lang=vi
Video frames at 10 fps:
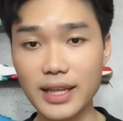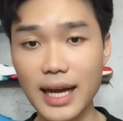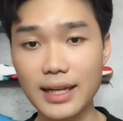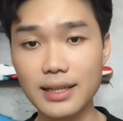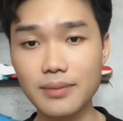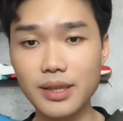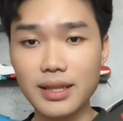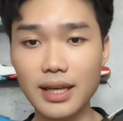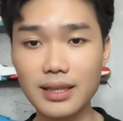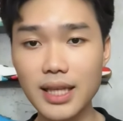tạt thì mình
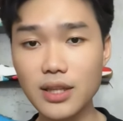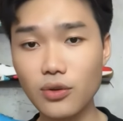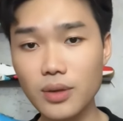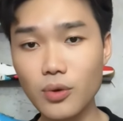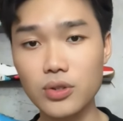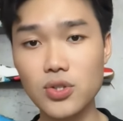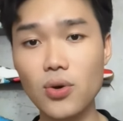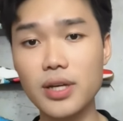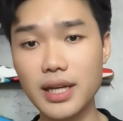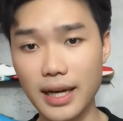thấy Tectonic 1
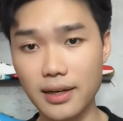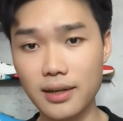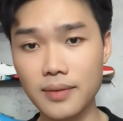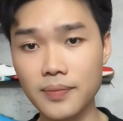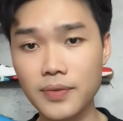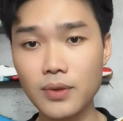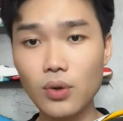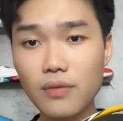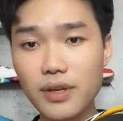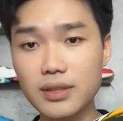trội hơn hẳn.
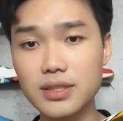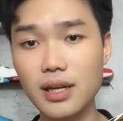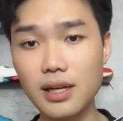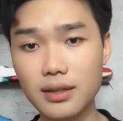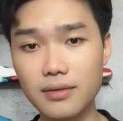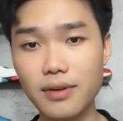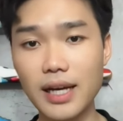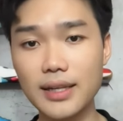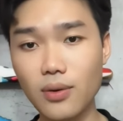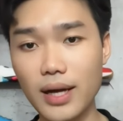Đua vật trợ lực và
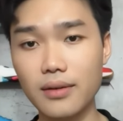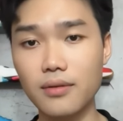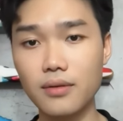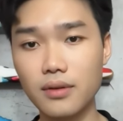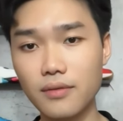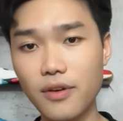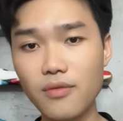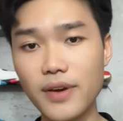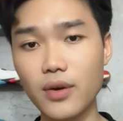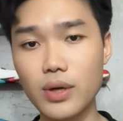linh hoạt
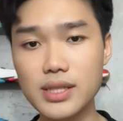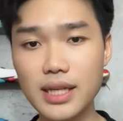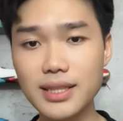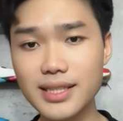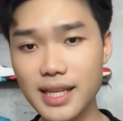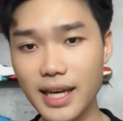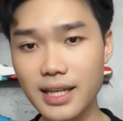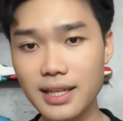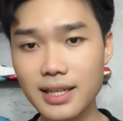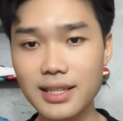Phong về cuối sân rất dễ,
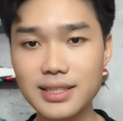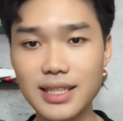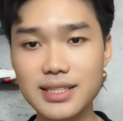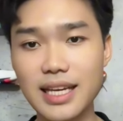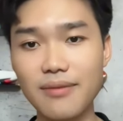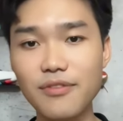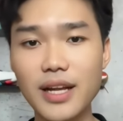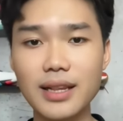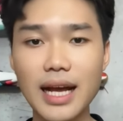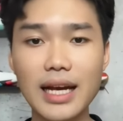chặt chém
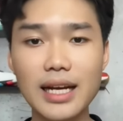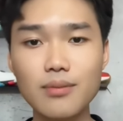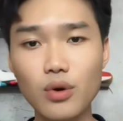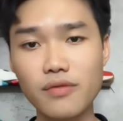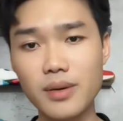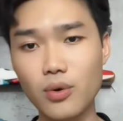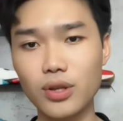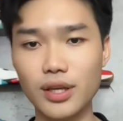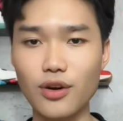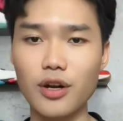phản tạt hay 1v1
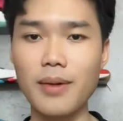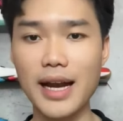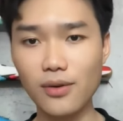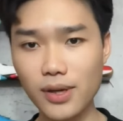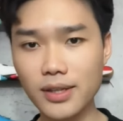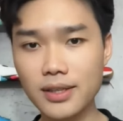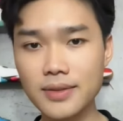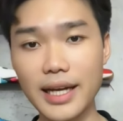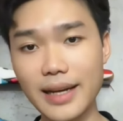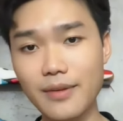thì khỏi bàn luôn.
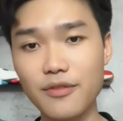Anh em nào